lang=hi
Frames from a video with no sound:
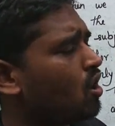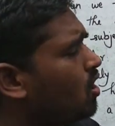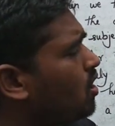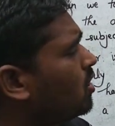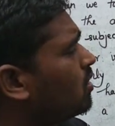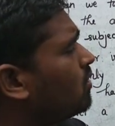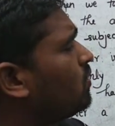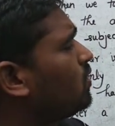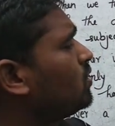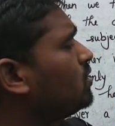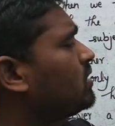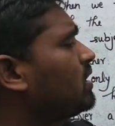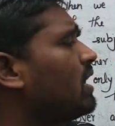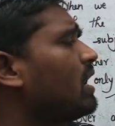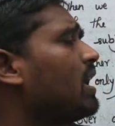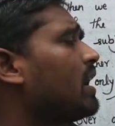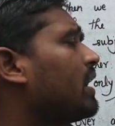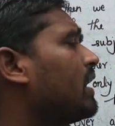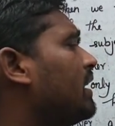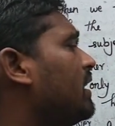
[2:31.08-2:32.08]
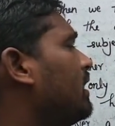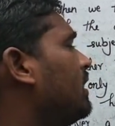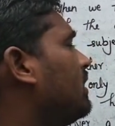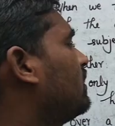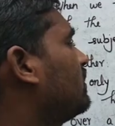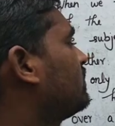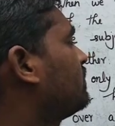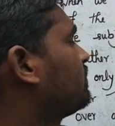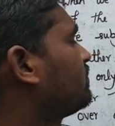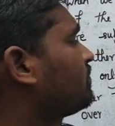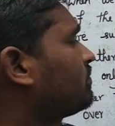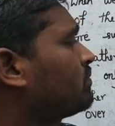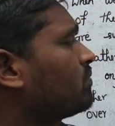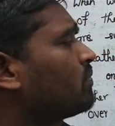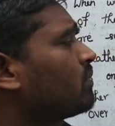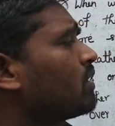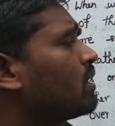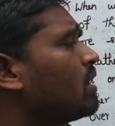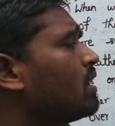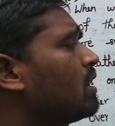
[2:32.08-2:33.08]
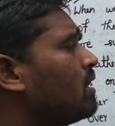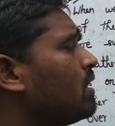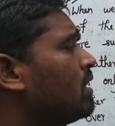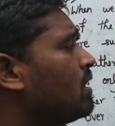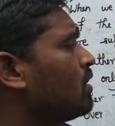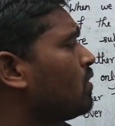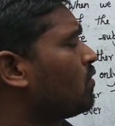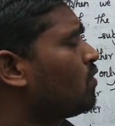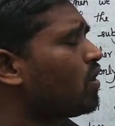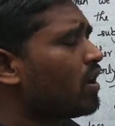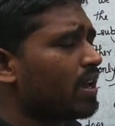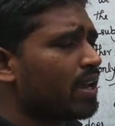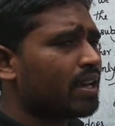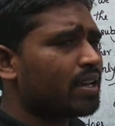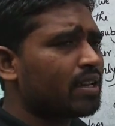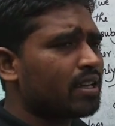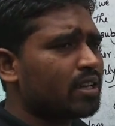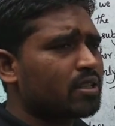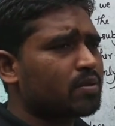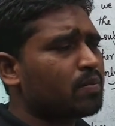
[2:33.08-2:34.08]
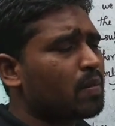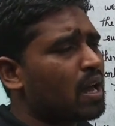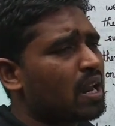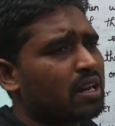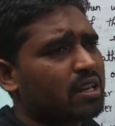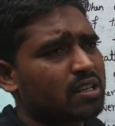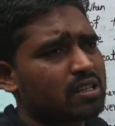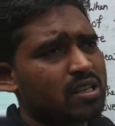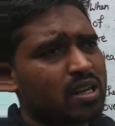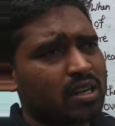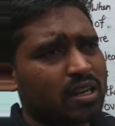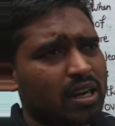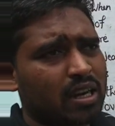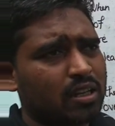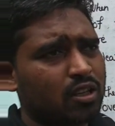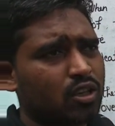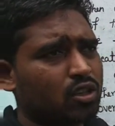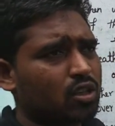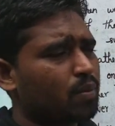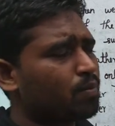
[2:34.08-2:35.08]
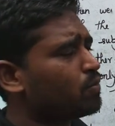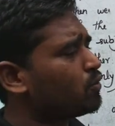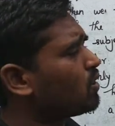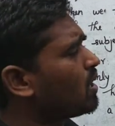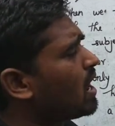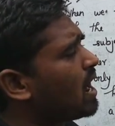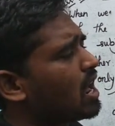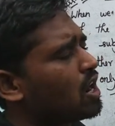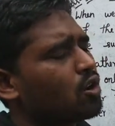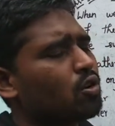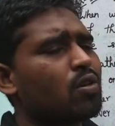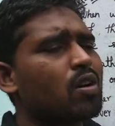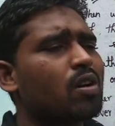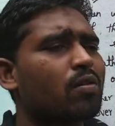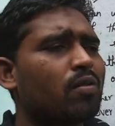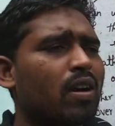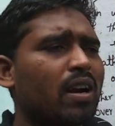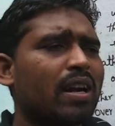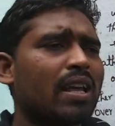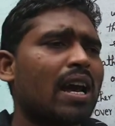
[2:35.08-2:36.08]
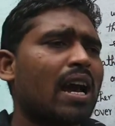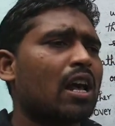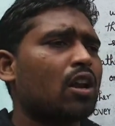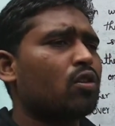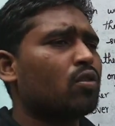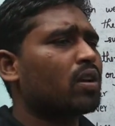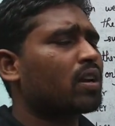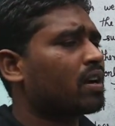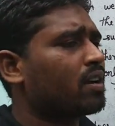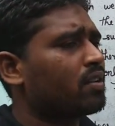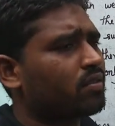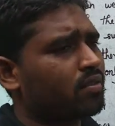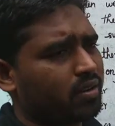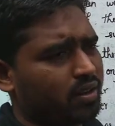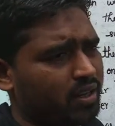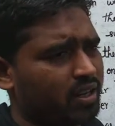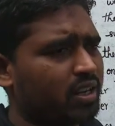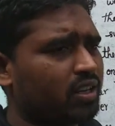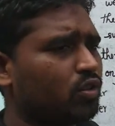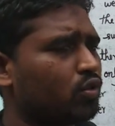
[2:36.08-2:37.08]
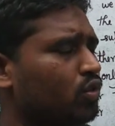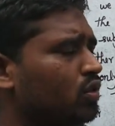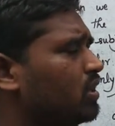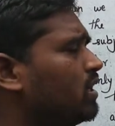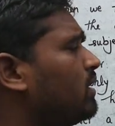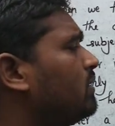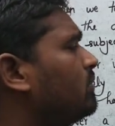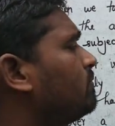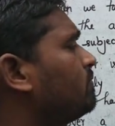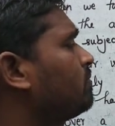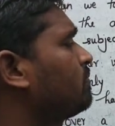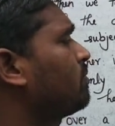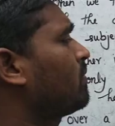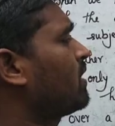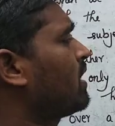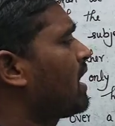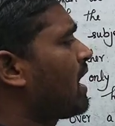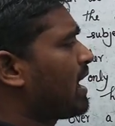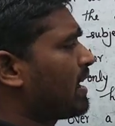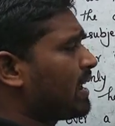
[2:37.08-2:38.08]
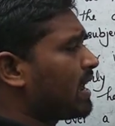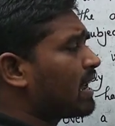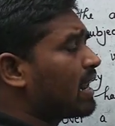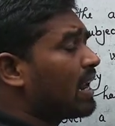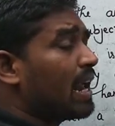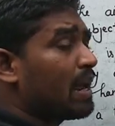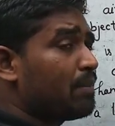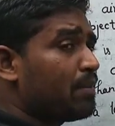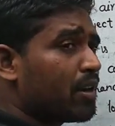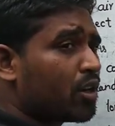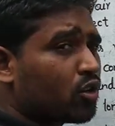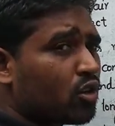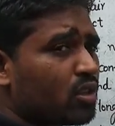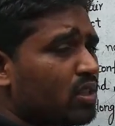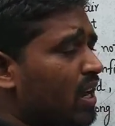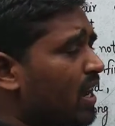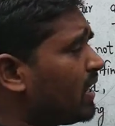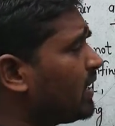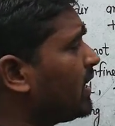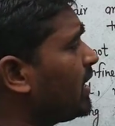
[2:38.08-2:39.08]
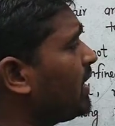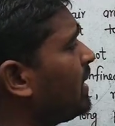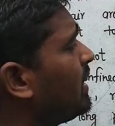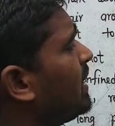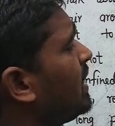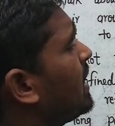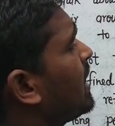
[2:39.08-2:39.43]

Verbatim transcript: और वो चला गया वो एक स्मॉल रीजन के लिए होता पूरा ऑल ओवर वर्ल्ड ऑल ओवर कंट्री नहीं होता आगे क्लाइमेट को जानिए